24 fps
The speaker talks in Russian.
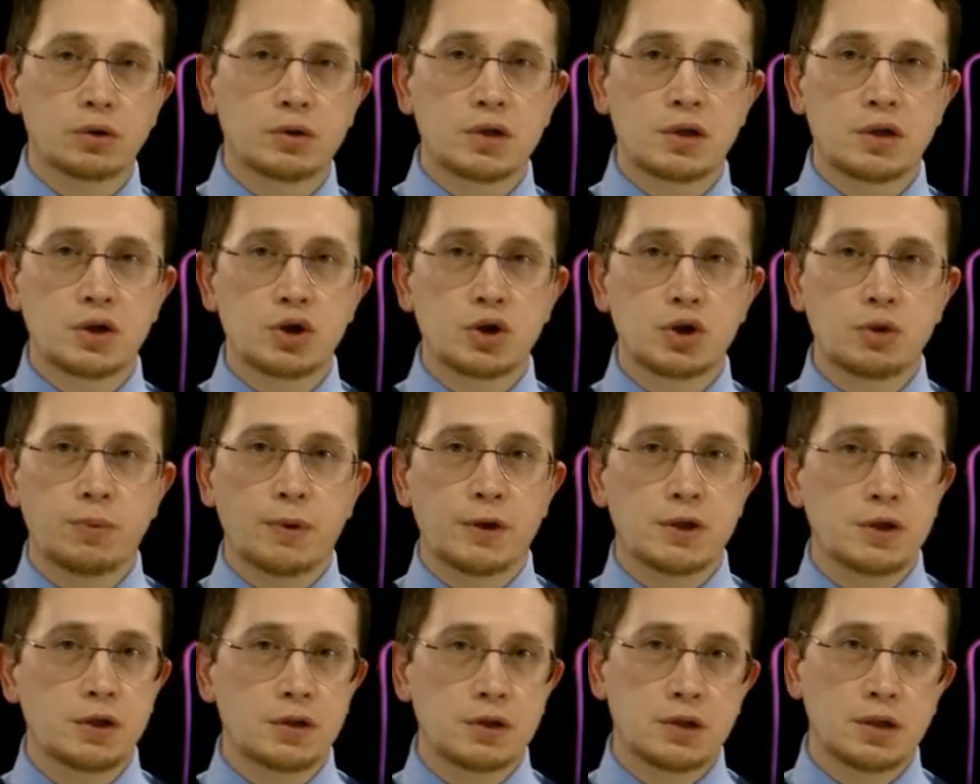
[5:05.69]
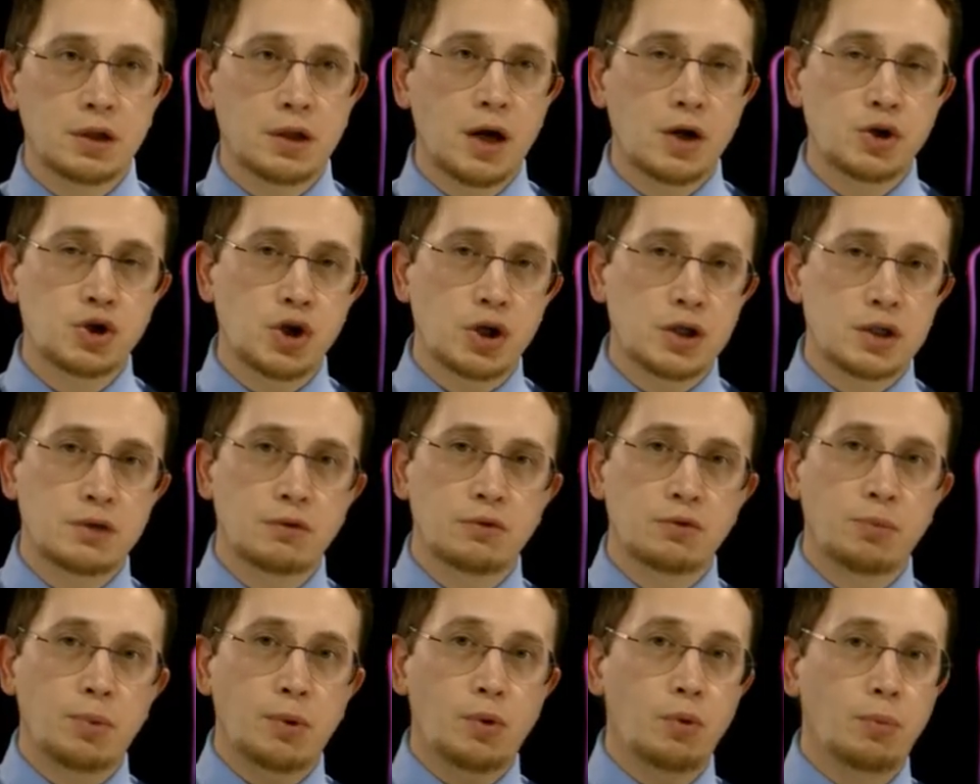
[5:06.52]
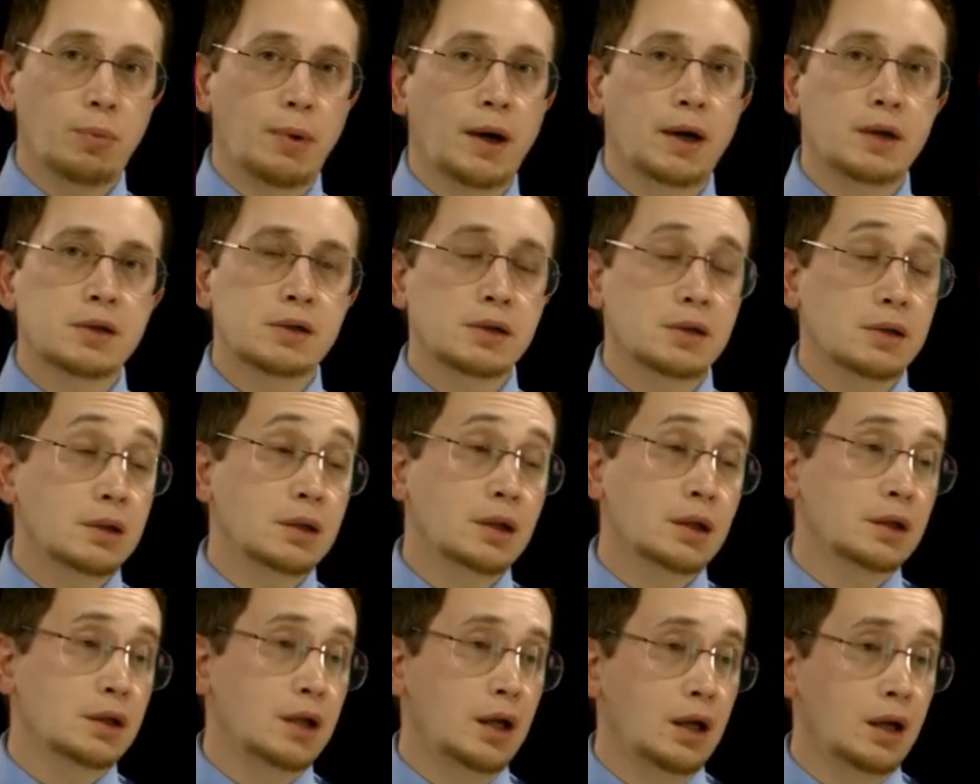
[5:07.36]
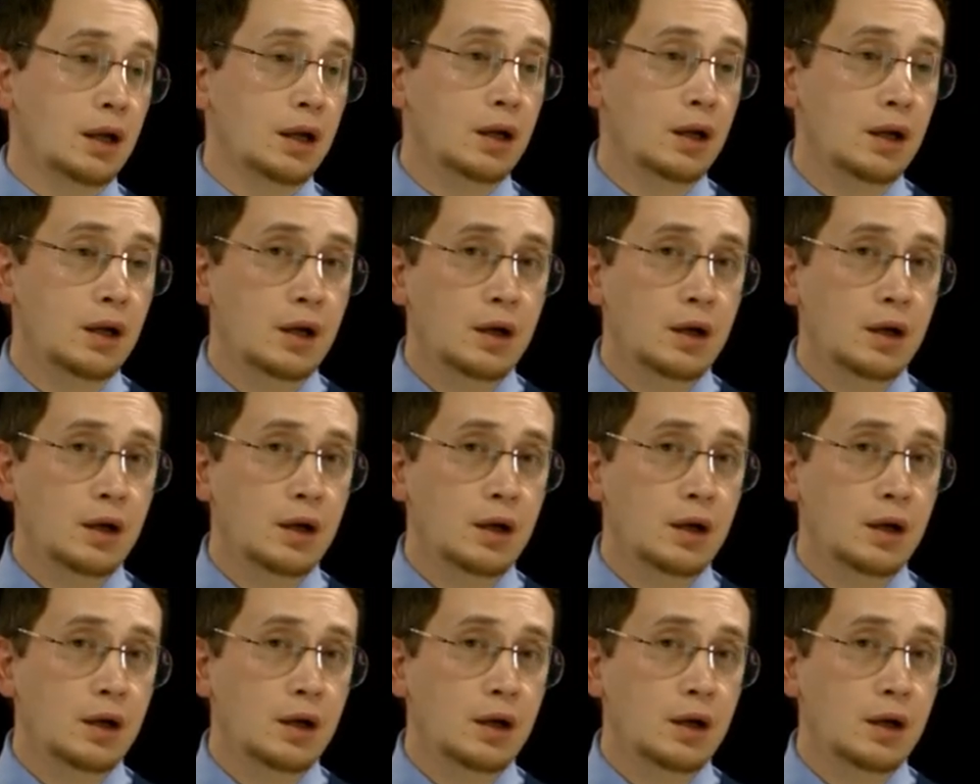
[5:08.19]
Скажите, пожалуйста, как часто вы покупаете и так далее.